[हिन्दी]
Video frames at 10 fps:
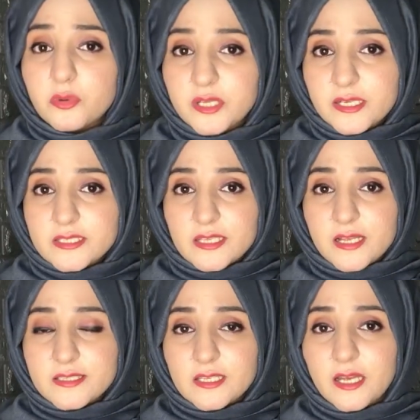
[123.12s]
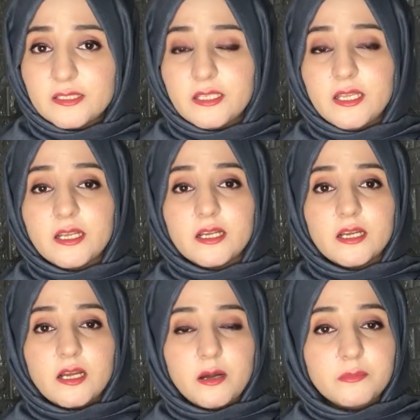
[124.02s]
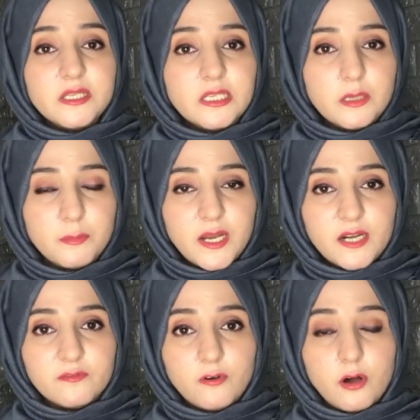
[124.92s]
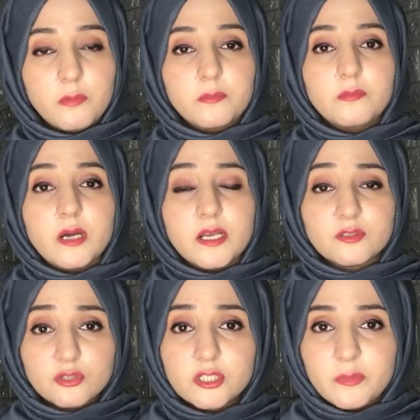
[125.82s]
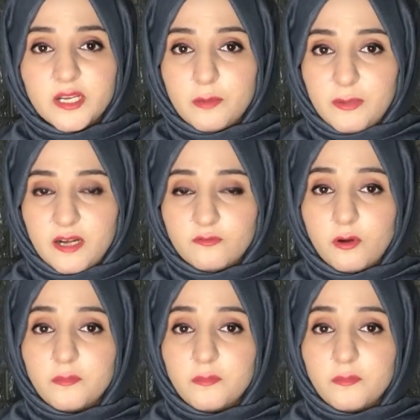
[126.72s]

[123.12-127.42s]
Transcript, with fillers: होने के साथ साथ एक अमरीकी प्लेटफॉर्म सोशल मीडिया प्लेटफॉर्म